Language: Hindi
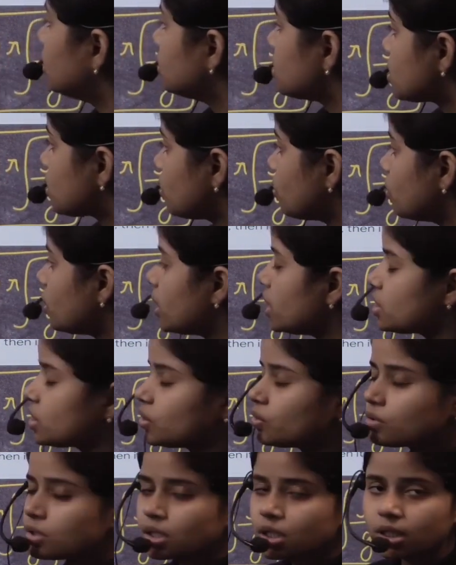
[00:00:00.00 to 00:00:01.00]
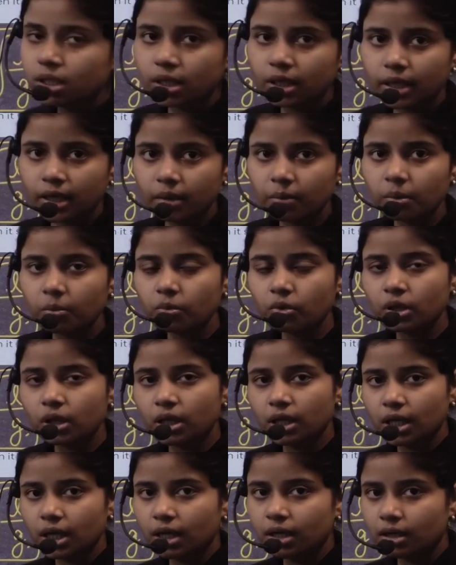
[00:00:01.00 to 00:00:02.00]
स्क्रू गेज यूज़ करते टाइम हमको ये
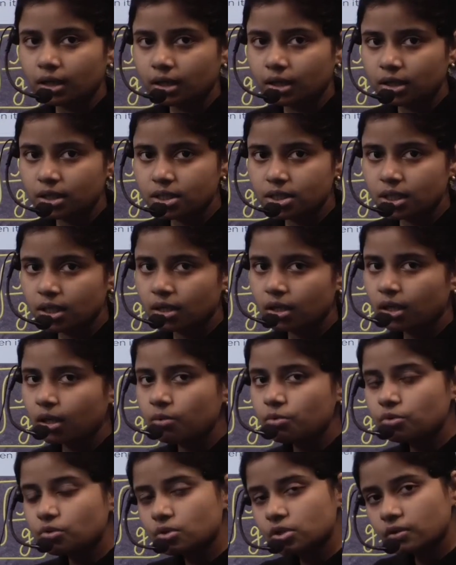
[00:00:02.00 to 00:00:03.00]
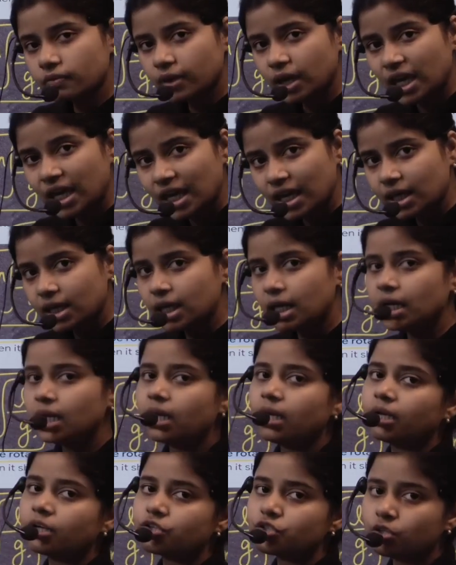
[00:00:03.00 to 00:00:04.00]
ध्यान रखना चाहिए कि हम उसको सिर्फ एक ही
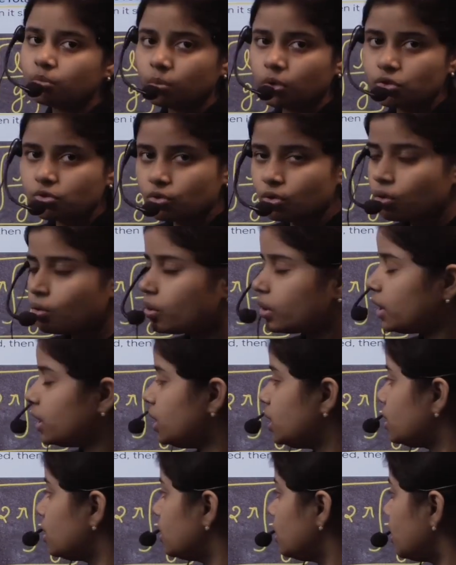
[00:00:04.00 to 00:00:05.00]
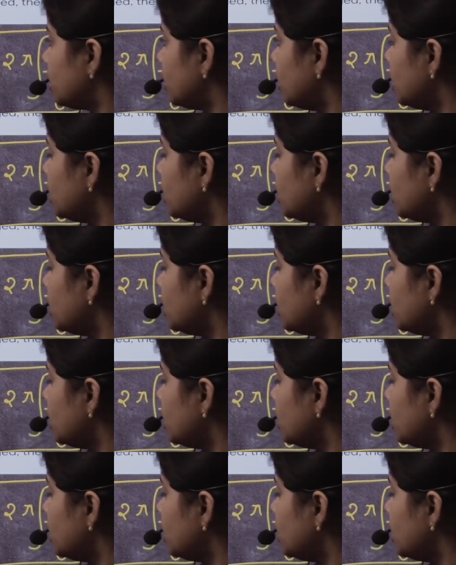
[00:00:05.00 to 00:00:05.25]
डायरेक्शन में उसको रोटेट करें